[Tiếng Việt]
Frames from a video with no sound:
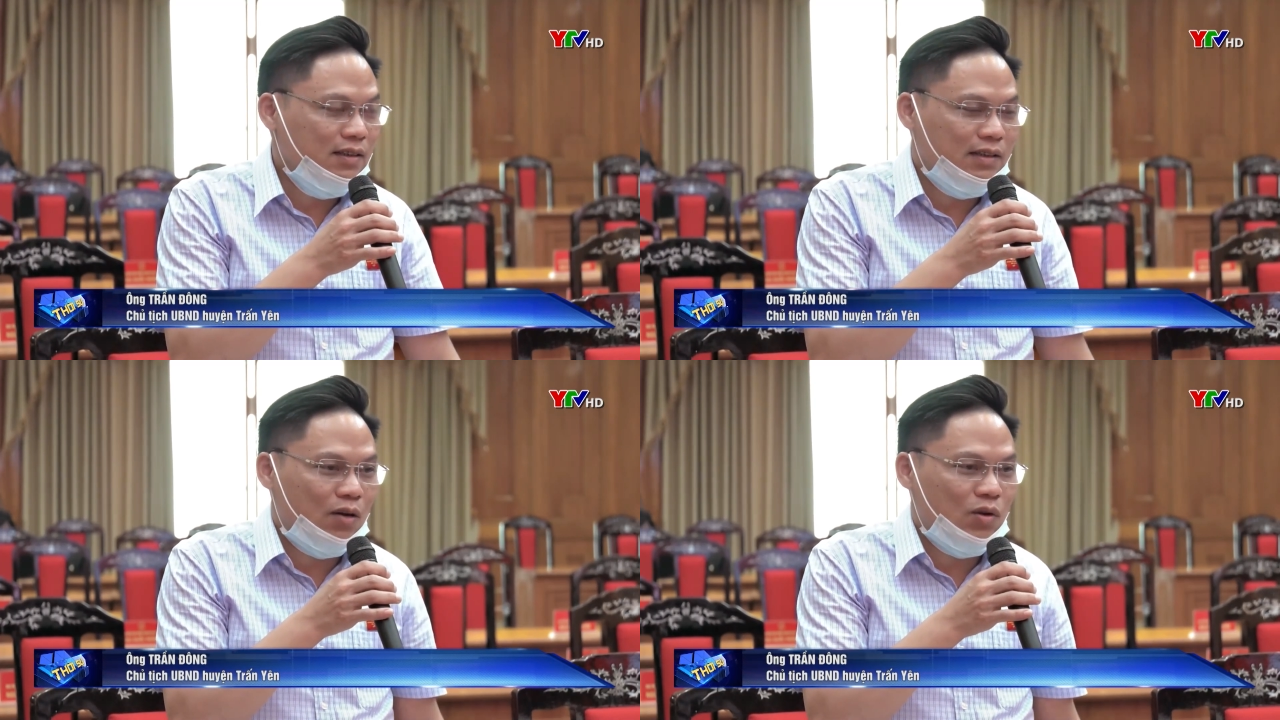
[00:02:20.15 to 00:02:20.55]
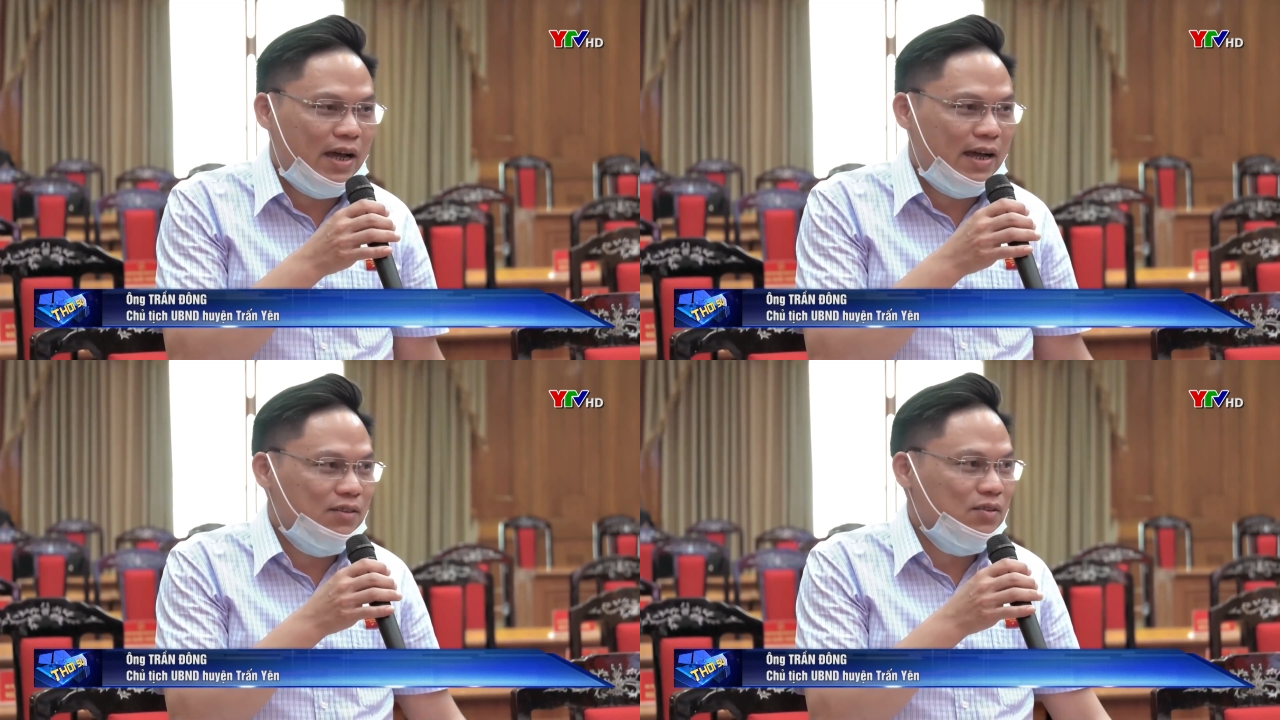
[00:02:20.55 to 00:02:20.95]
để tạo
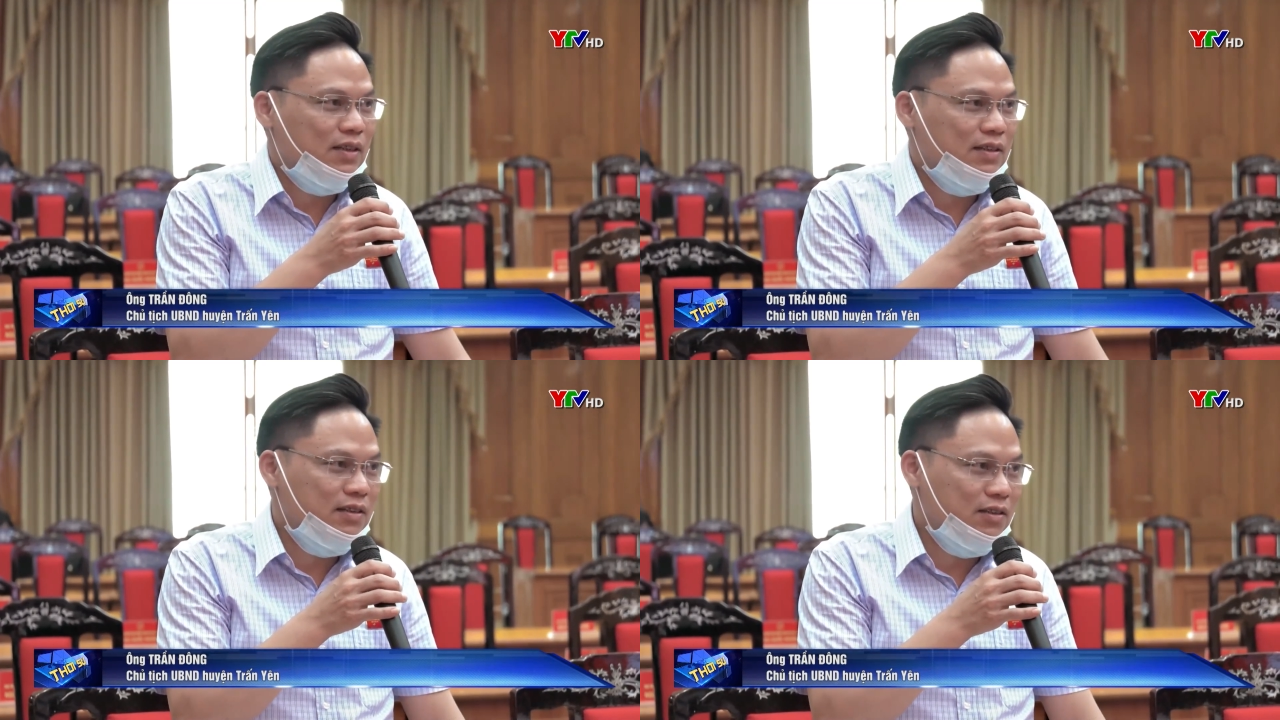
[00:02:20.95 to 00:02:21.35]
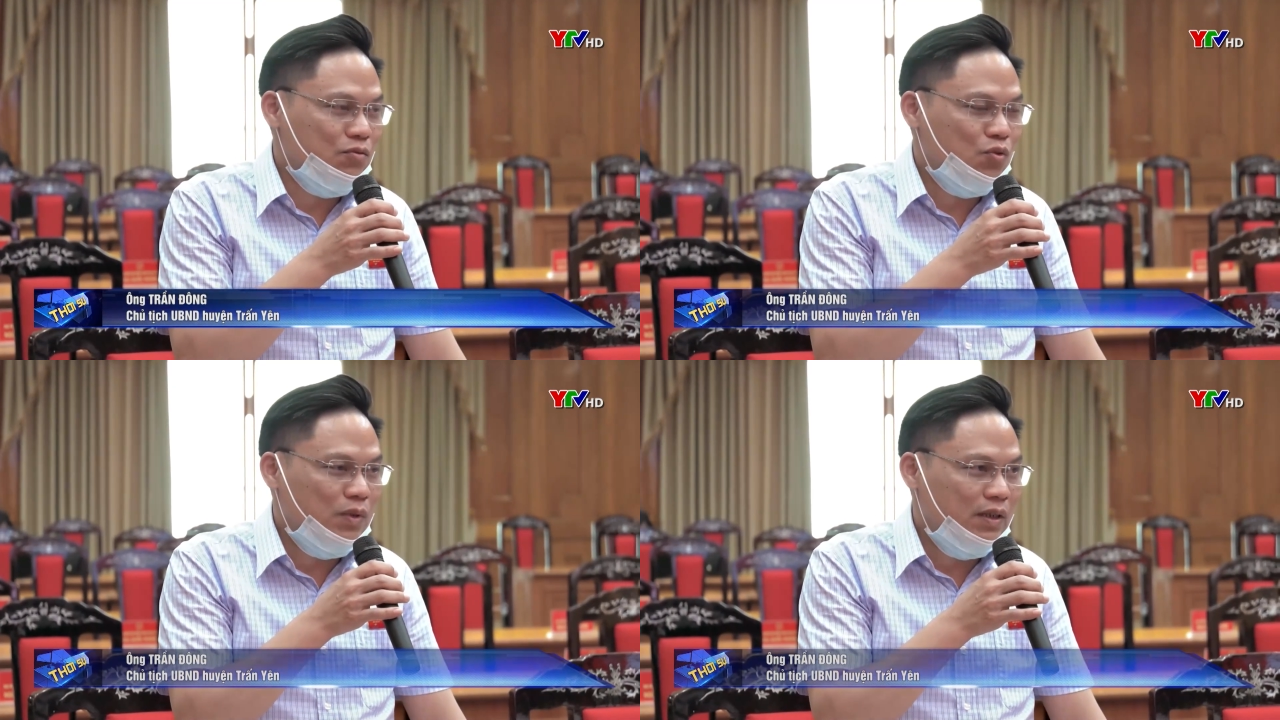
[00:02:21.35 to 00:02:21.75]
đà cho cái sự
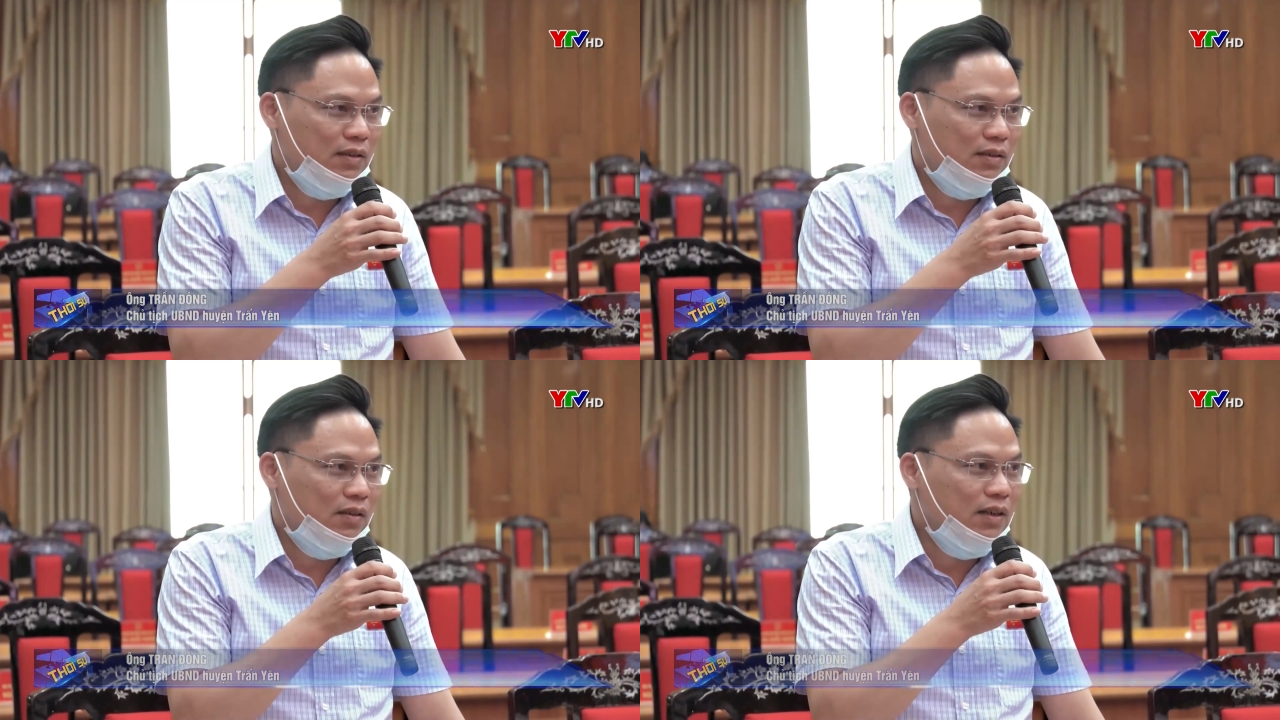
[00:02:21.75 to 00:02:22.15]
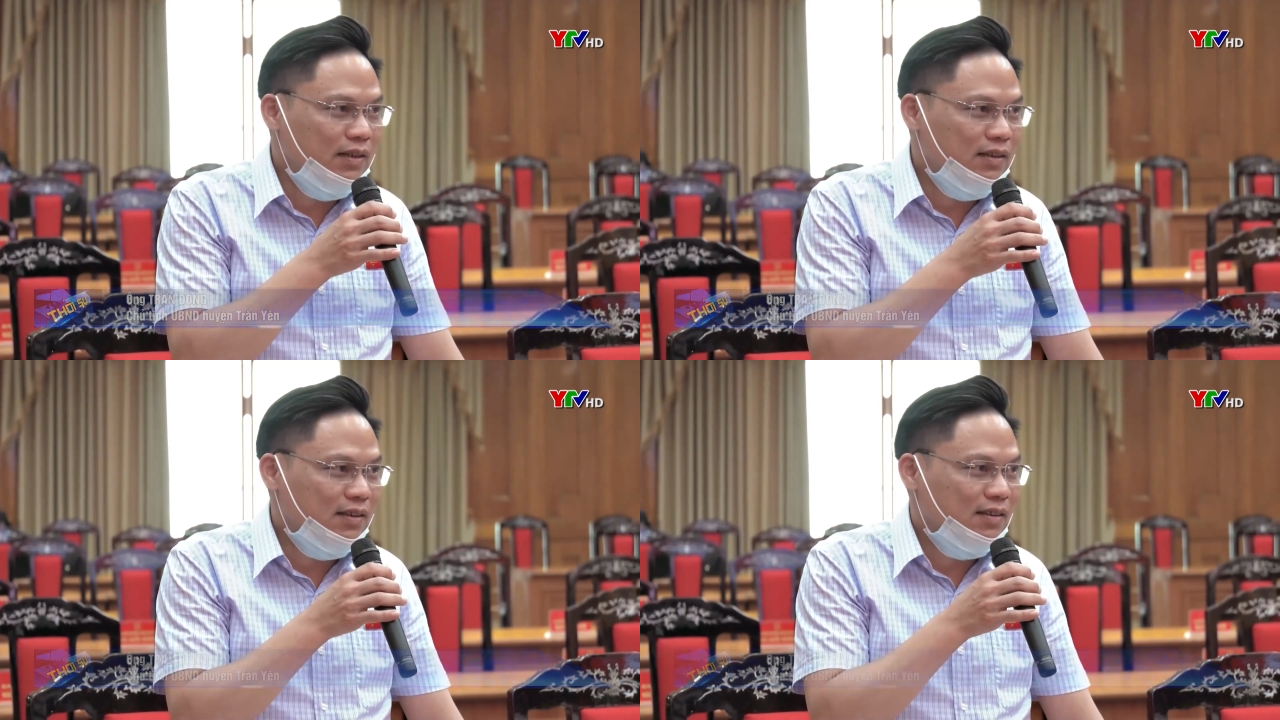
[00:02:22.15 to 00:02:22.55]
nông thôn mới tới đây.